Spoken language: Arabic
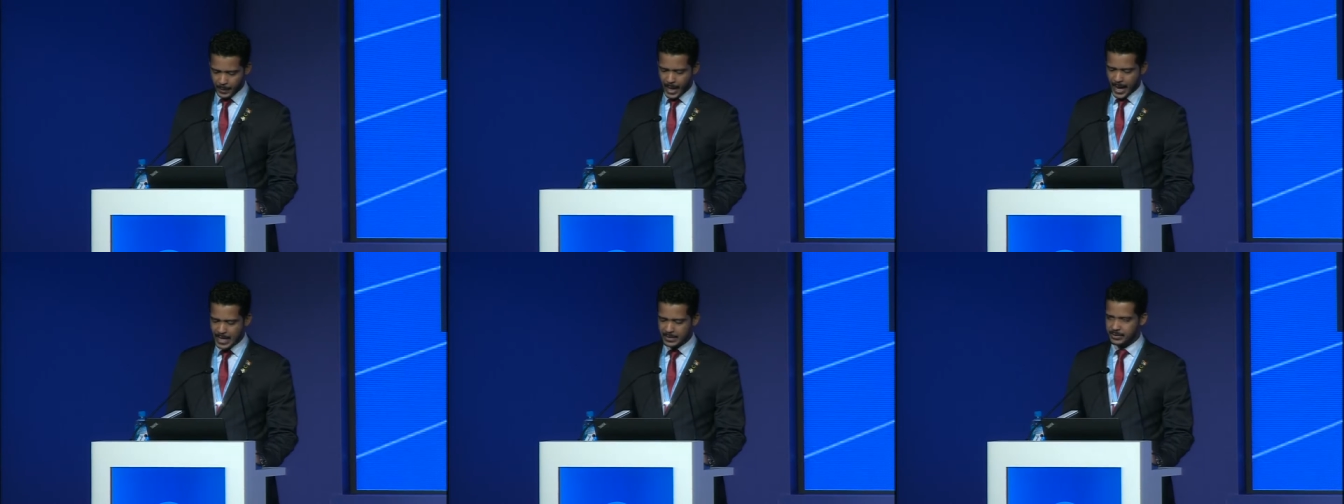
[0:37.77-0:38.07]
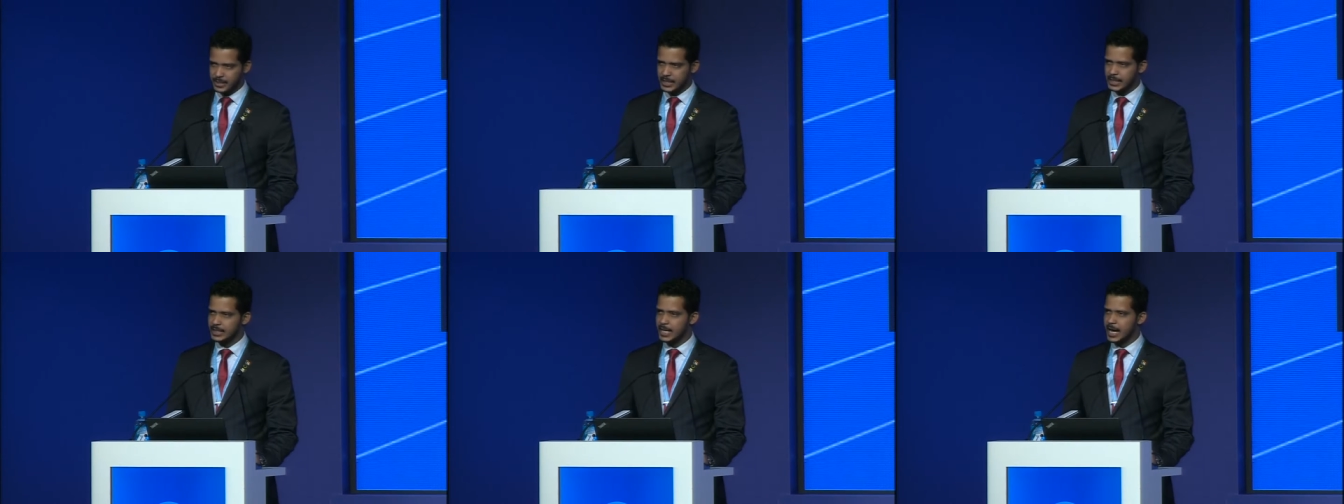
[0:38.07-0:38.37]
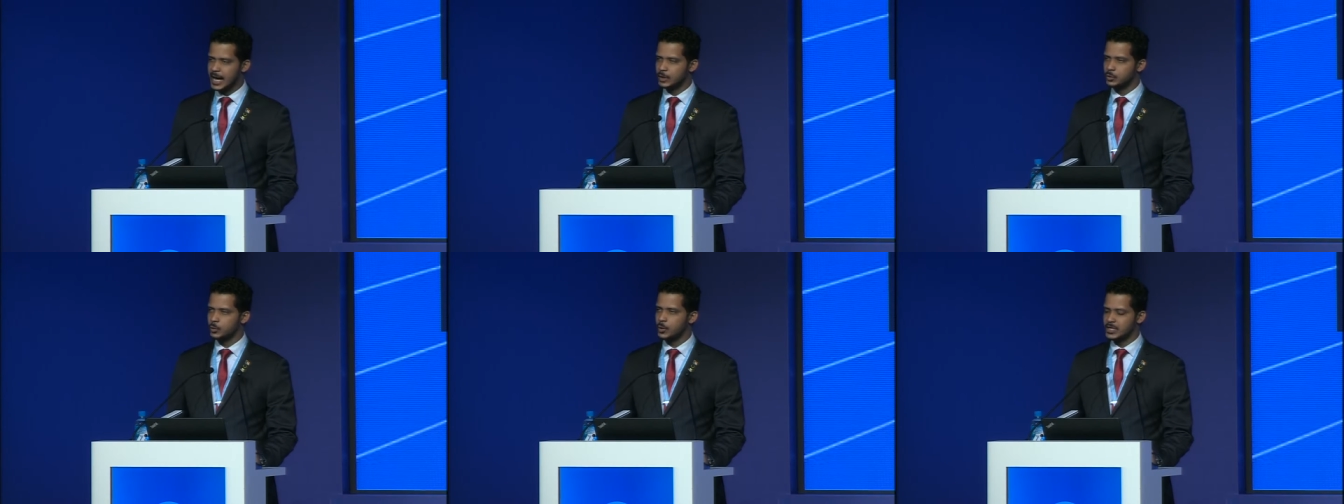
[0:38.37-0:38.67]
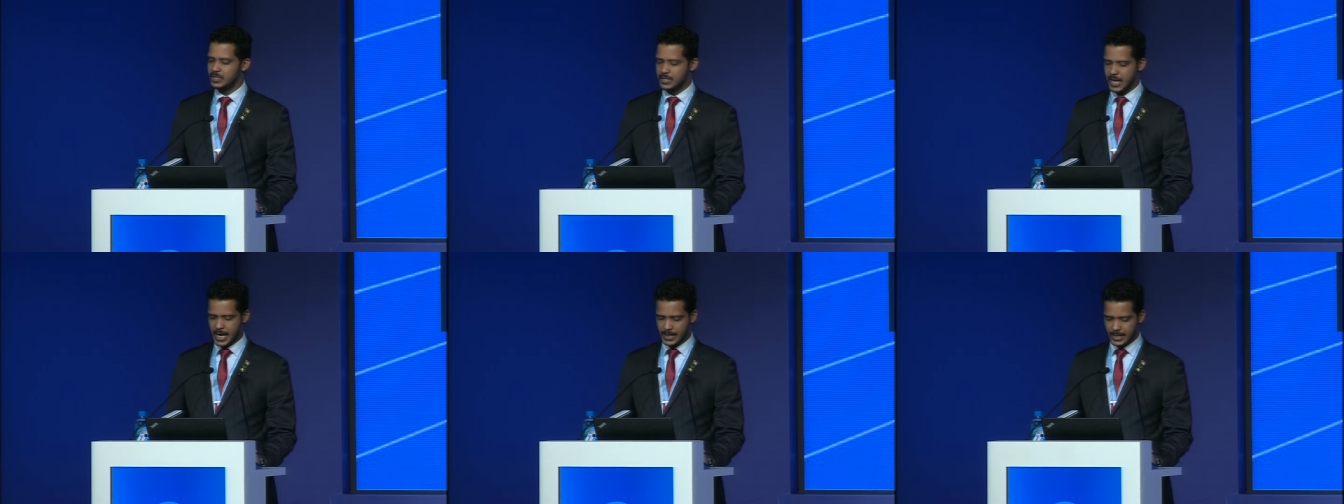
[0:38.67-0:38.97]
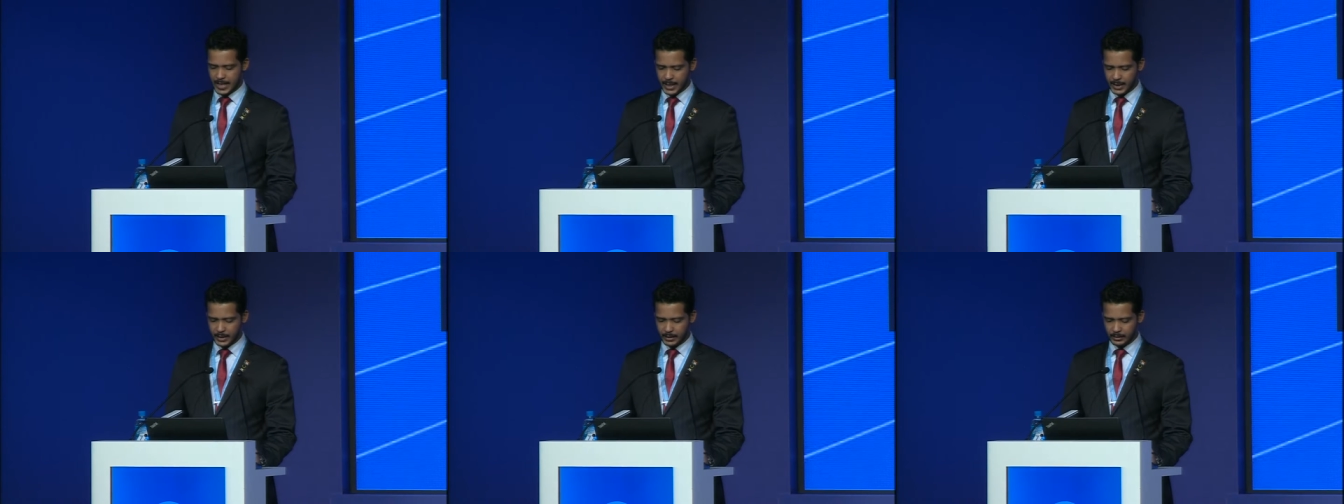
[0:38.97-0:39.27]
السيدات
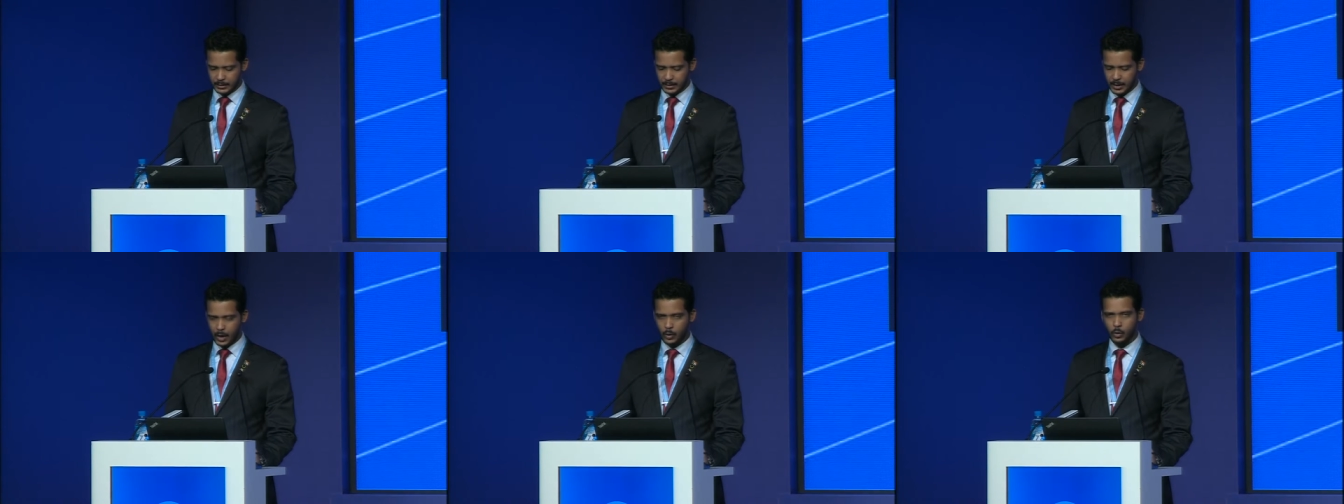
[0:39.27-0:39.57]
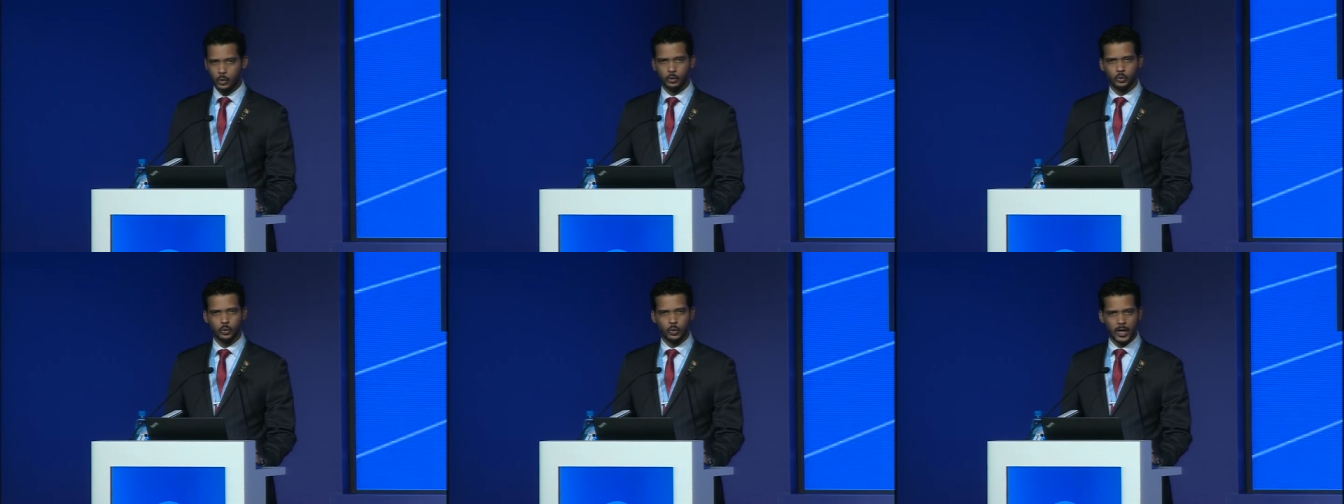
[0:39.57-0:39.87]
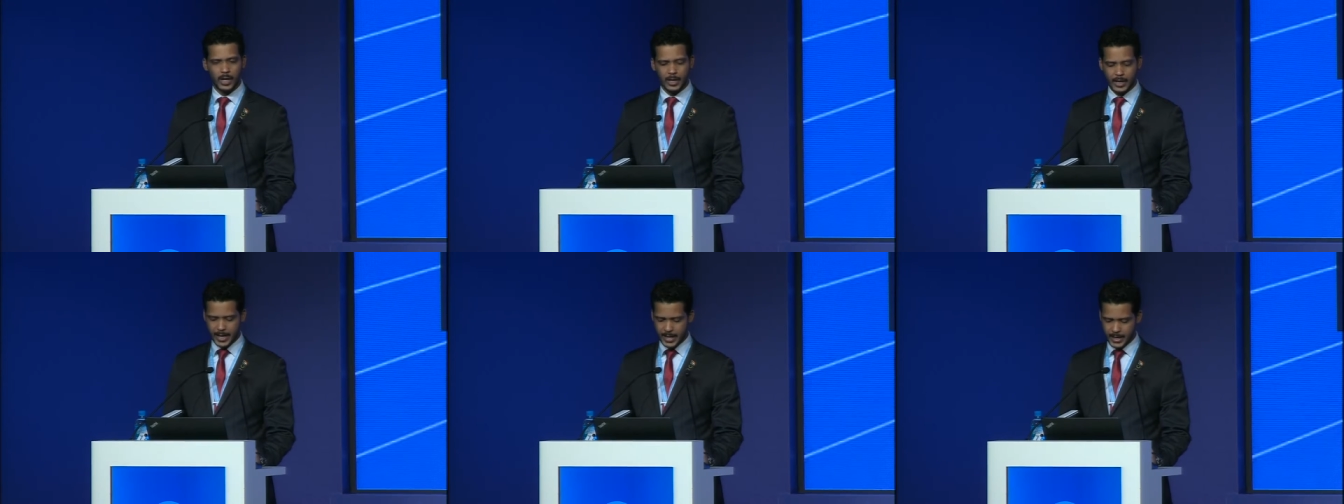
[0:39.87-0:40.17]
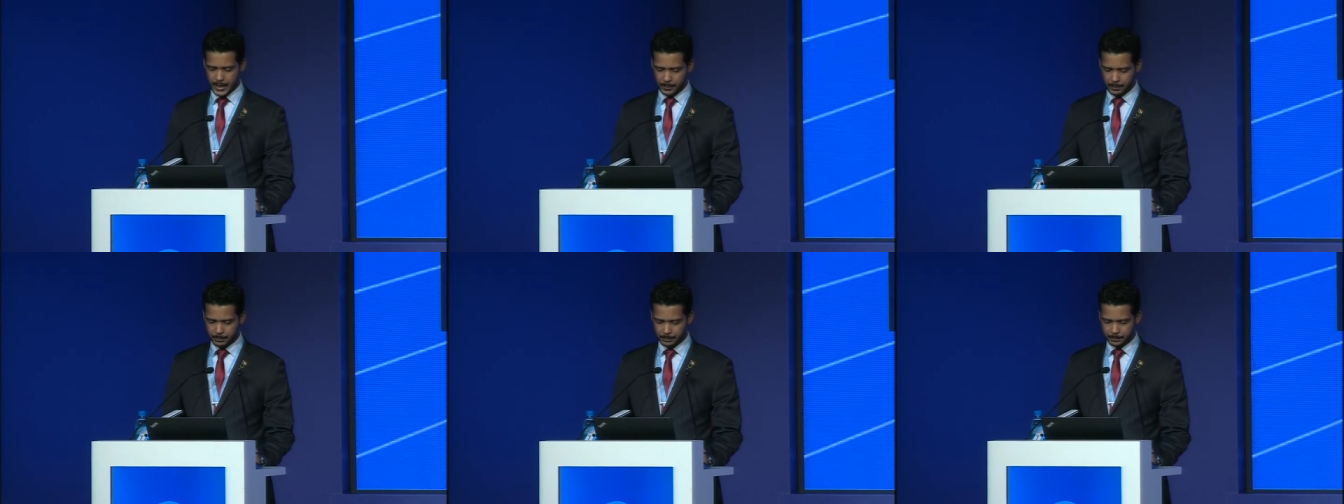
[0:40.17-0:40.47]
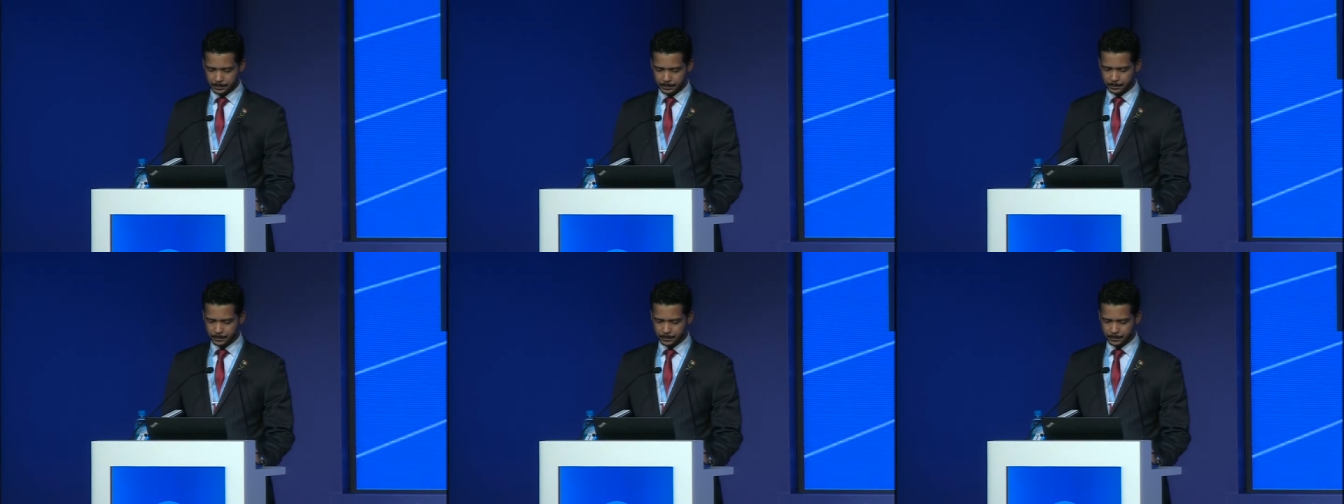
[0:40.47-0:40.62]
والسادة الحضور الكريم